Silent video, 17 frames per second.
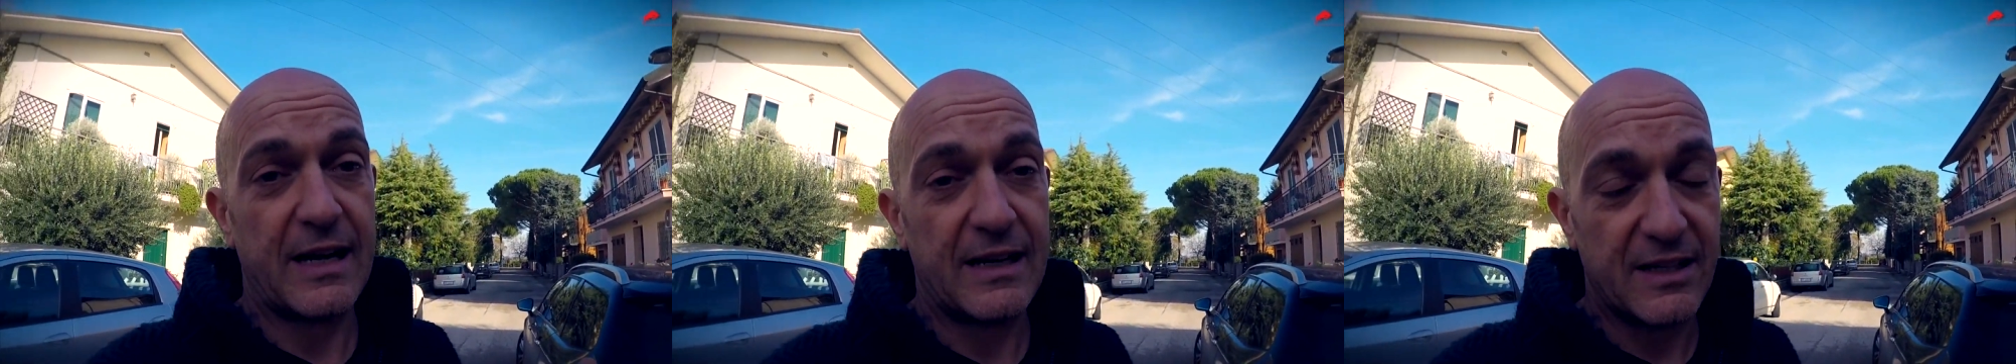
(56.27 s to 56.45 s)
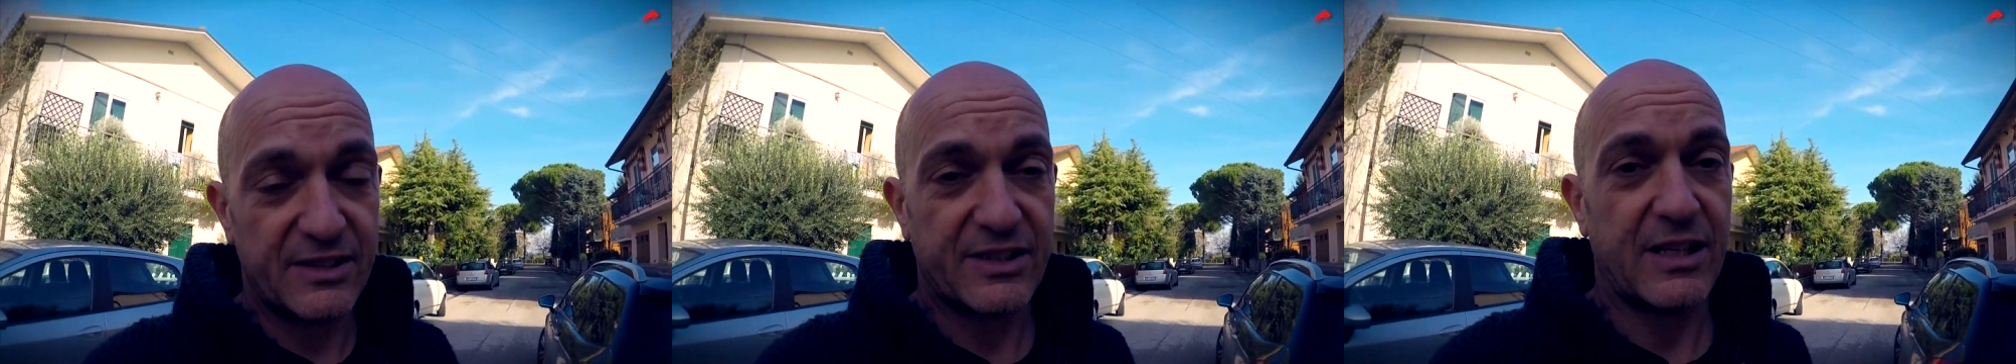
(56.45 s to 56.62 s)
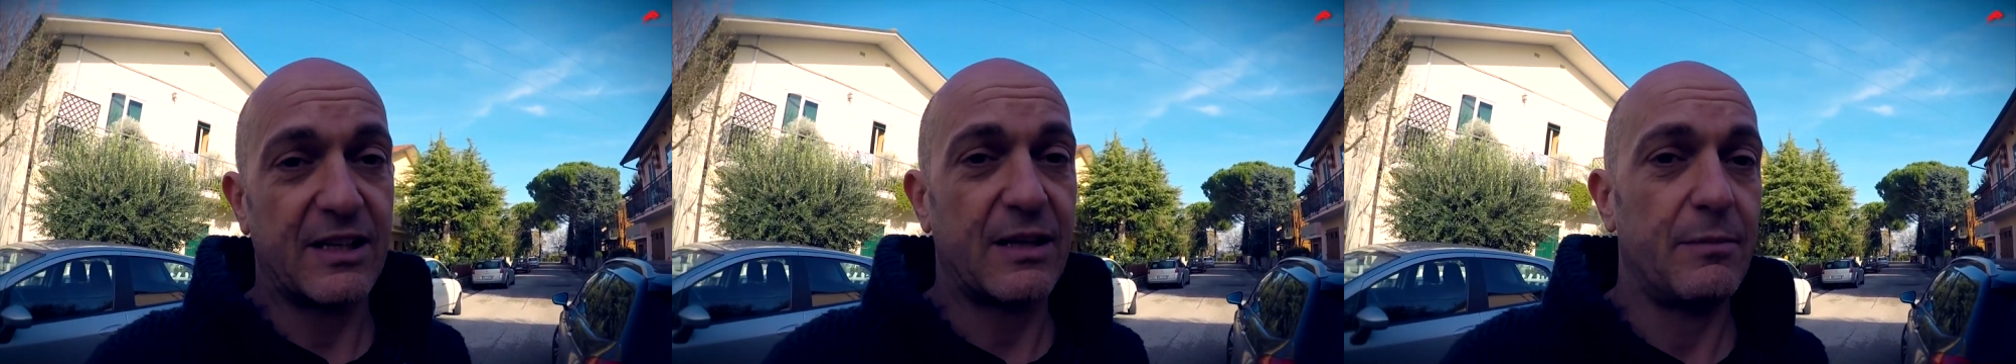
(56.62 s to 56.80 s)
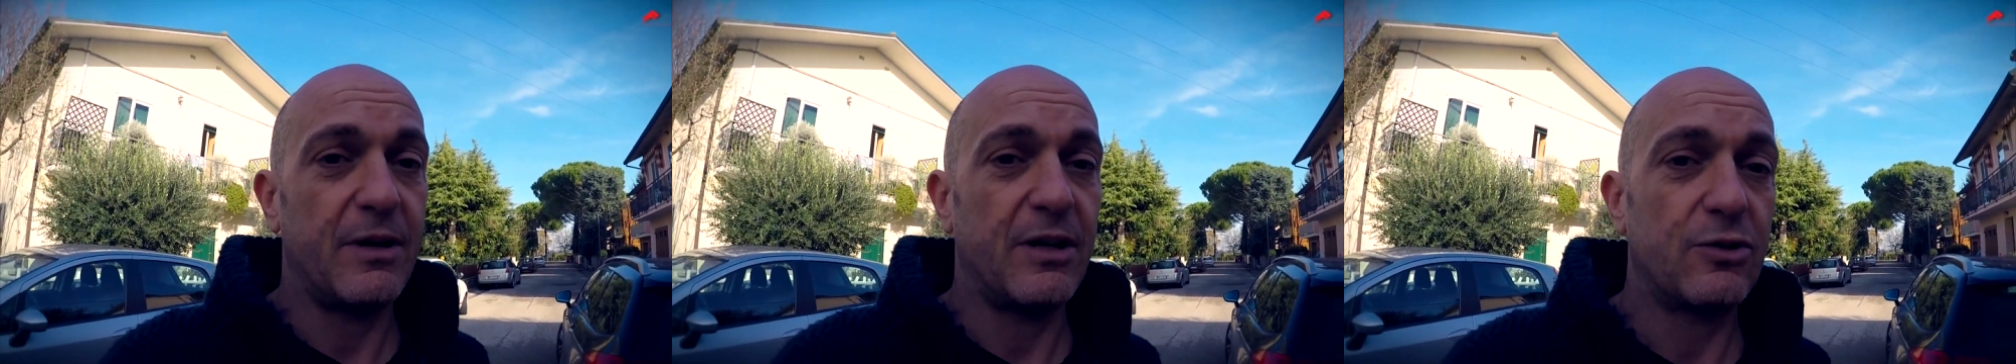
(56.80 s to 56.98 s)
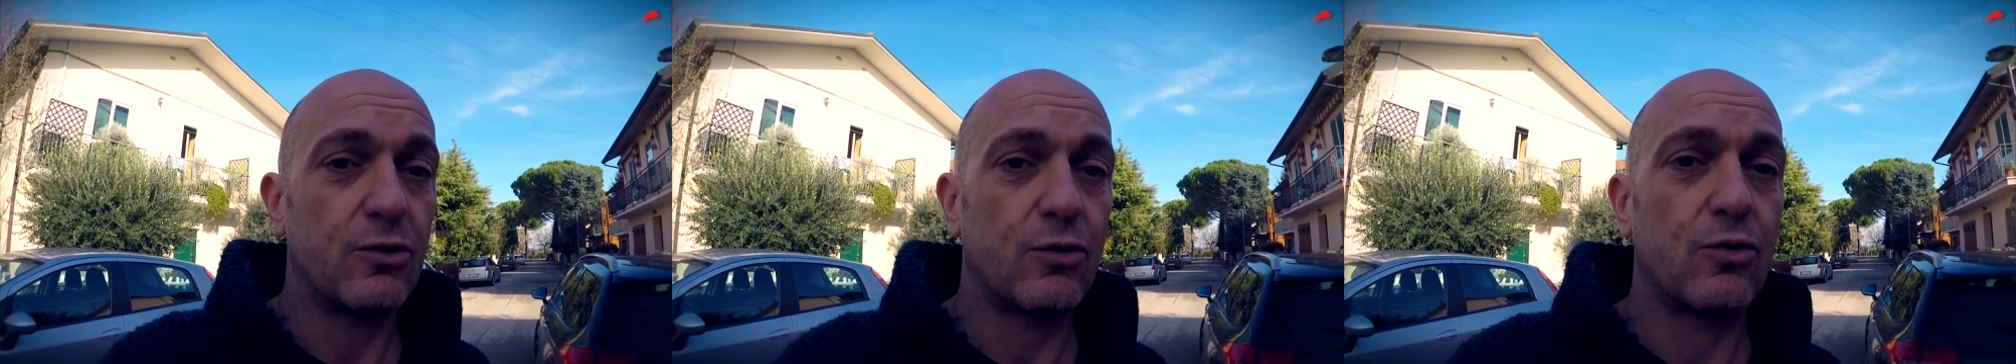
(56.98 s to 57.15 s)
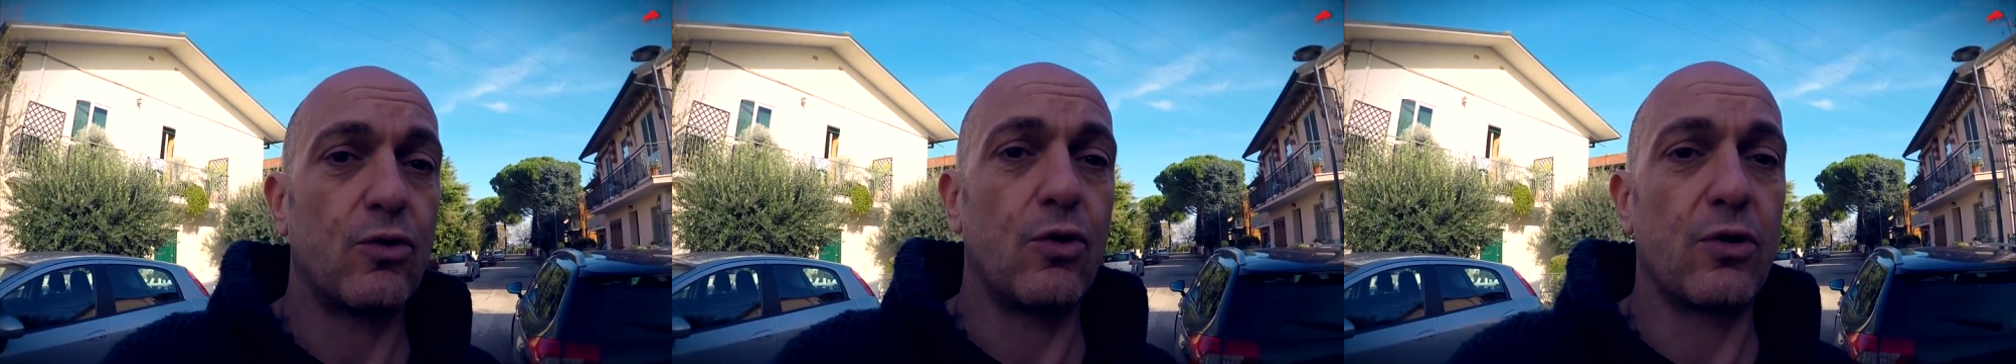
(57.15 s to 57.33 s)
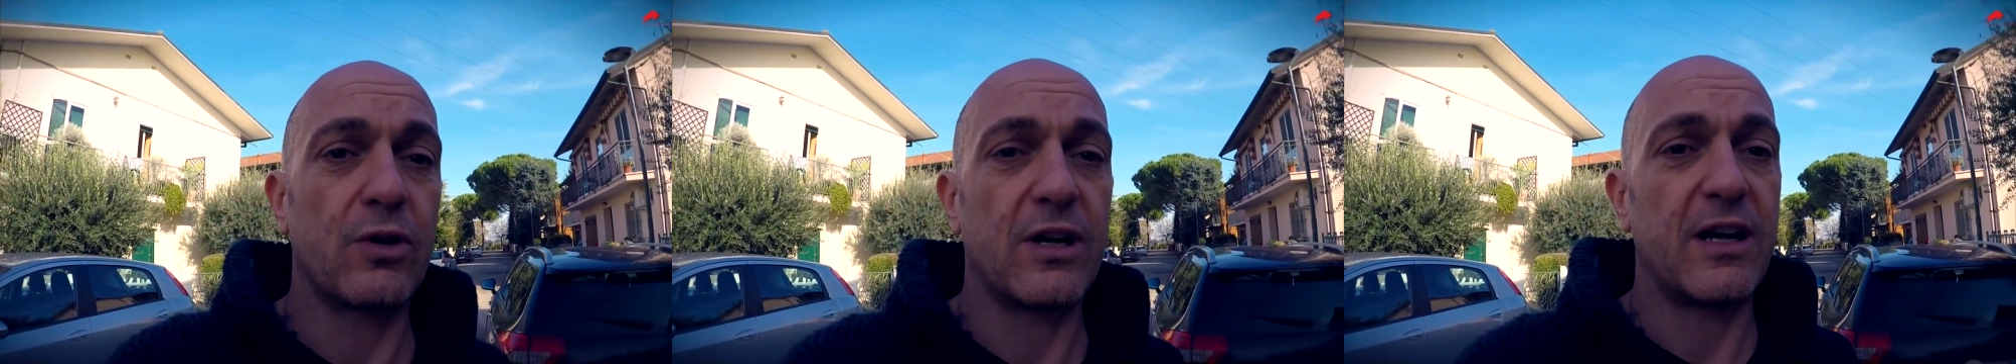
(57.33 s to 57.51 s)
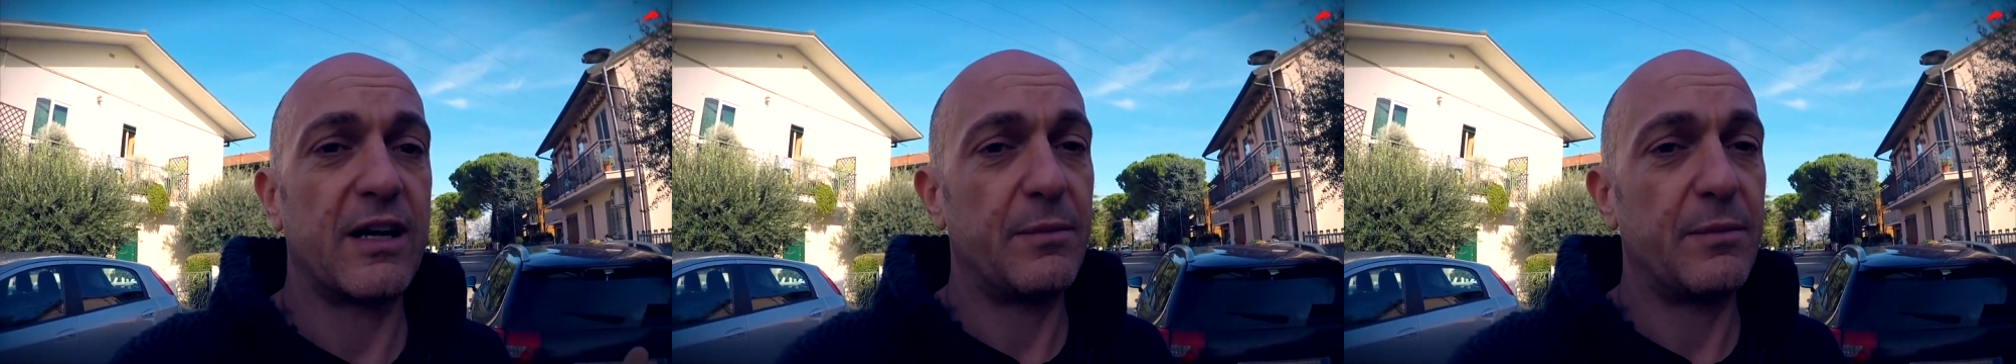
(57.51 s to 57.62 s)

al riscaldamento con